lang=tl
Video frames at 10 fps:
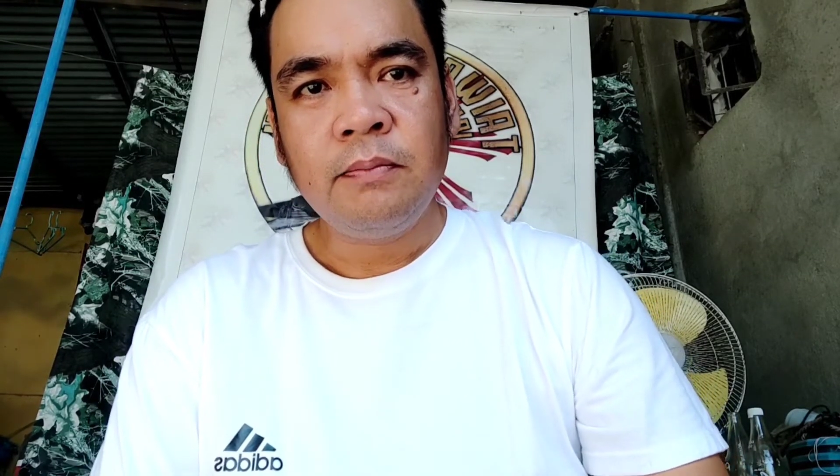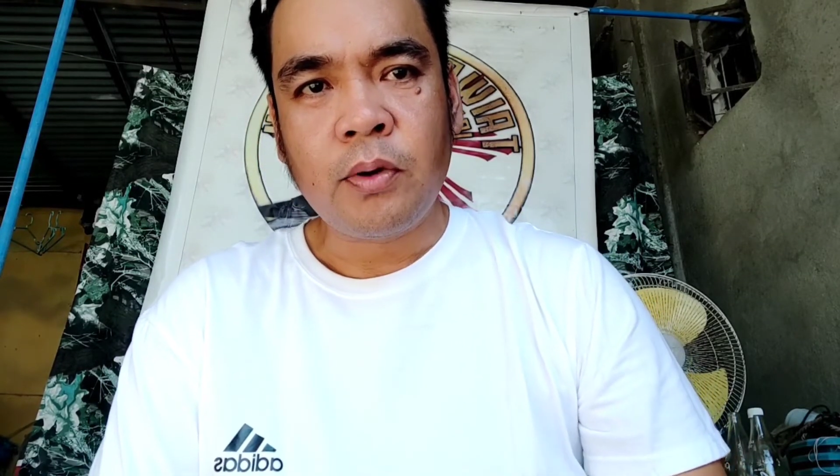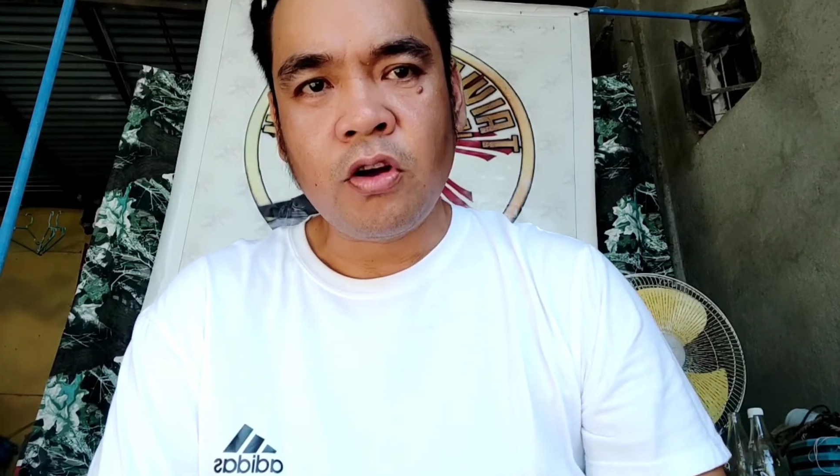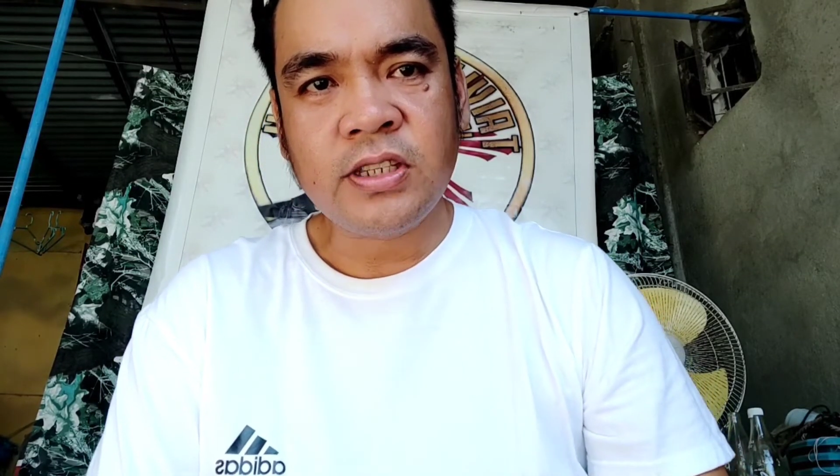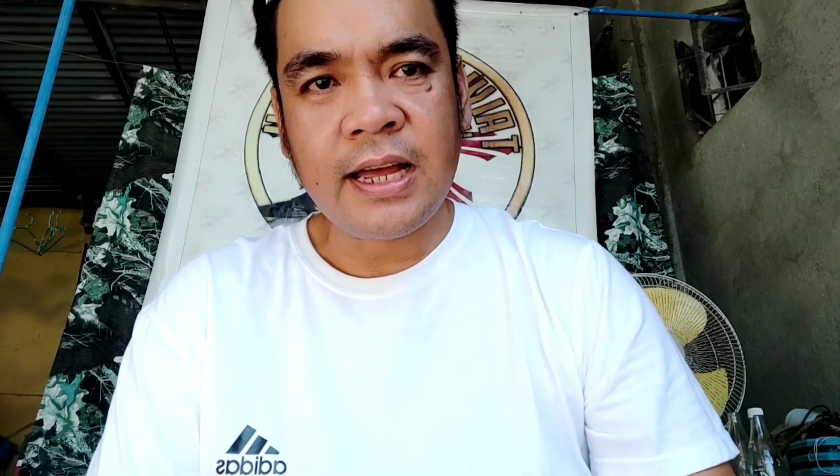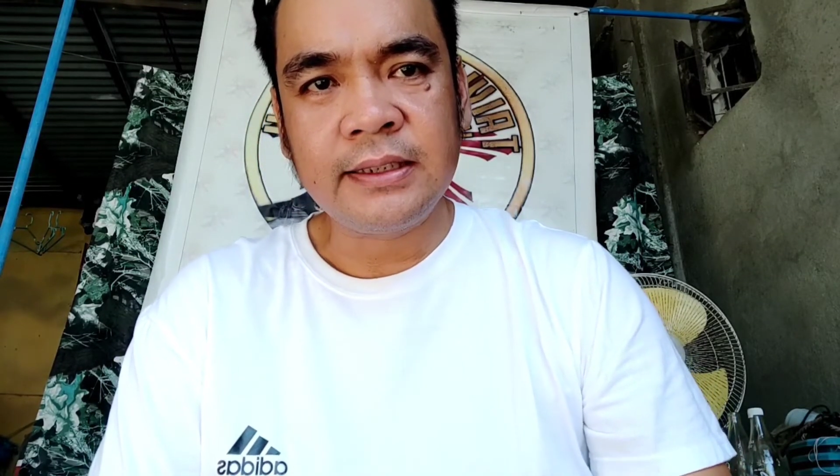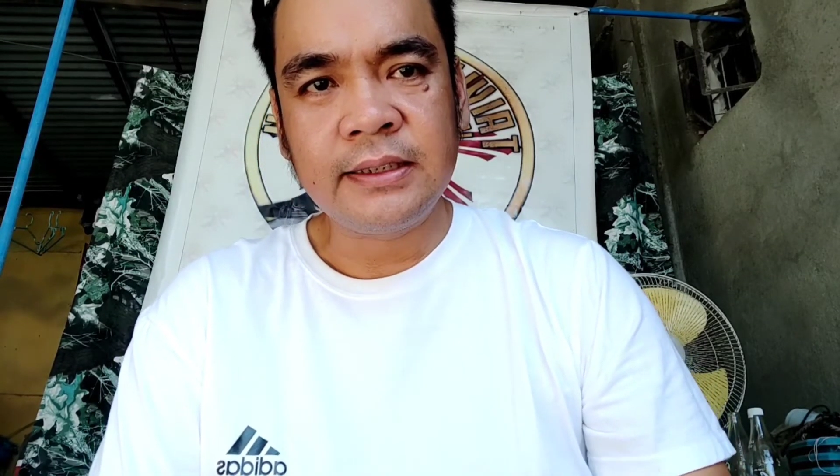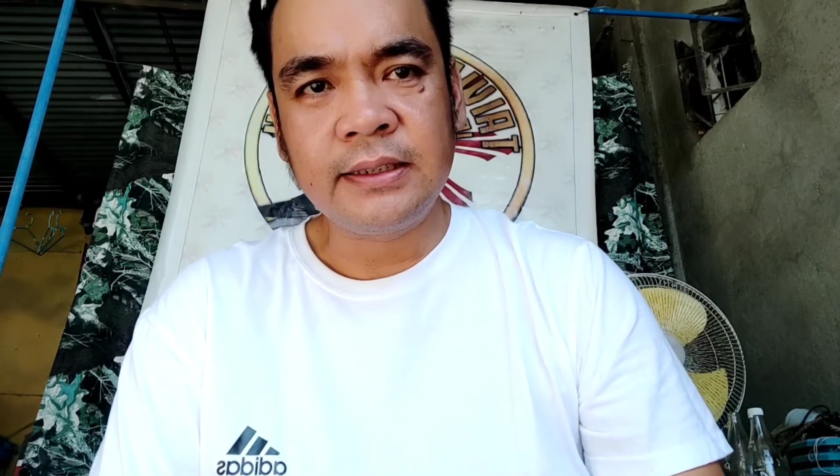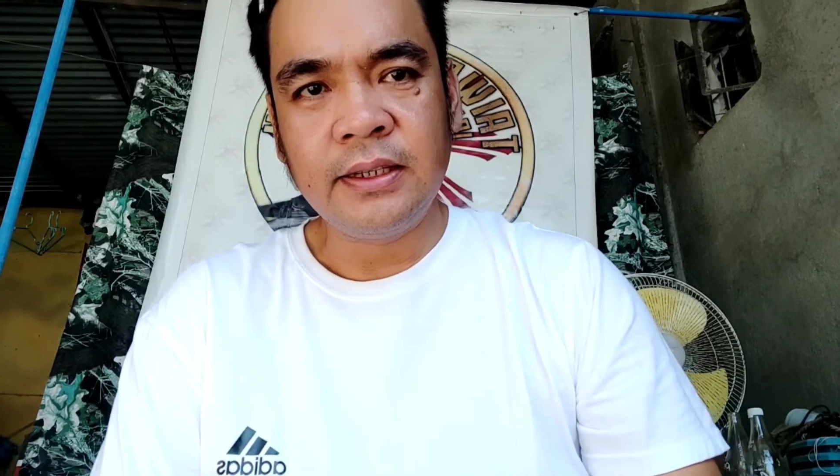Brosas.